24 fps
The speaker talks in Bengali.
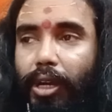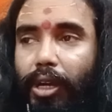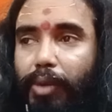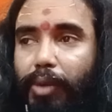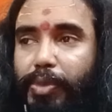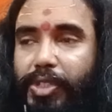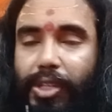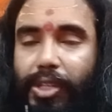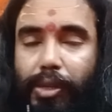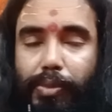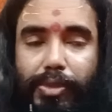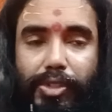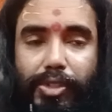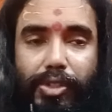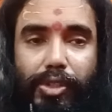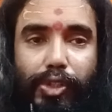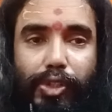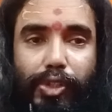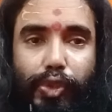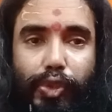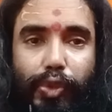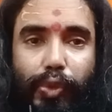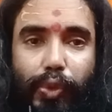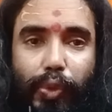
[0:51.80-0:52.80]
বিচার
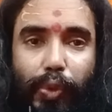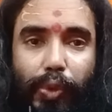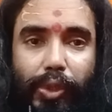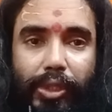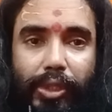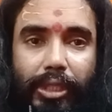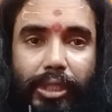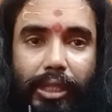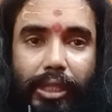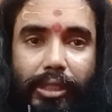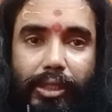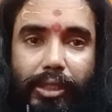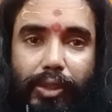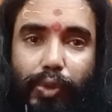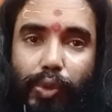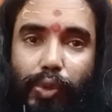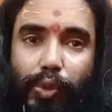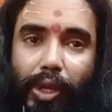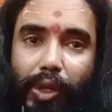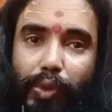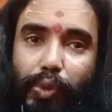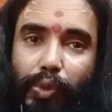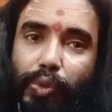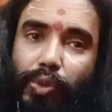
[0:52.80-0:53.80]
বিশ্লেষণ করে তাদের
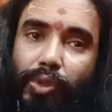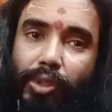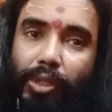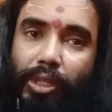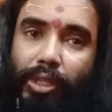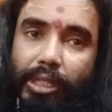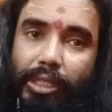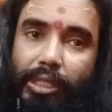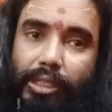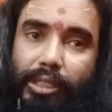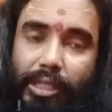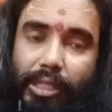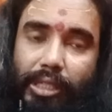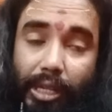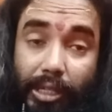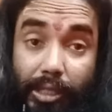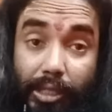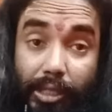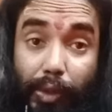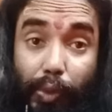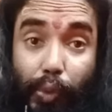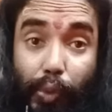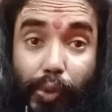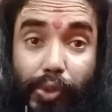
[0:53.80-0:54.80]
গুণাগুণ নিয়ে
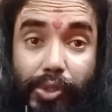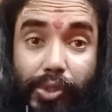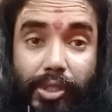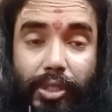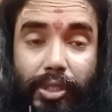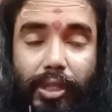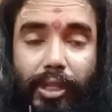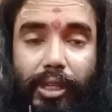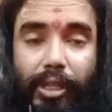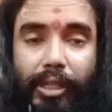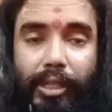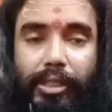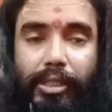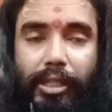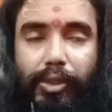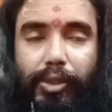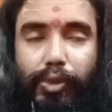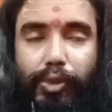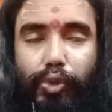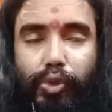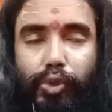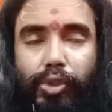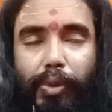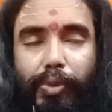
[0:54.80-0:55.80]
আসা হয়েছে এটা
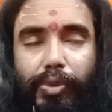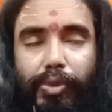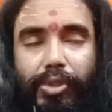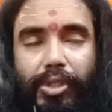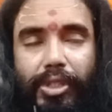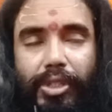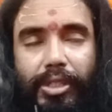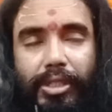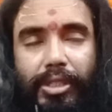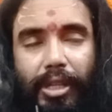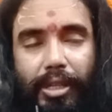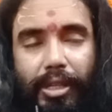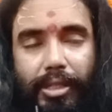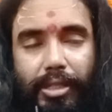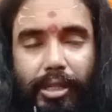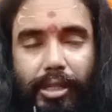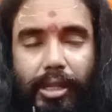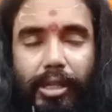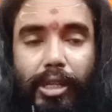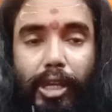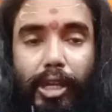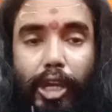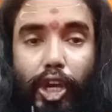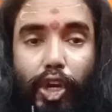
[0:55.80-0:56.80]
কিন্তু সামুদ্রিক
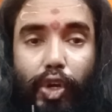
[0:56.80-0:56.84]
শাস্ত্রের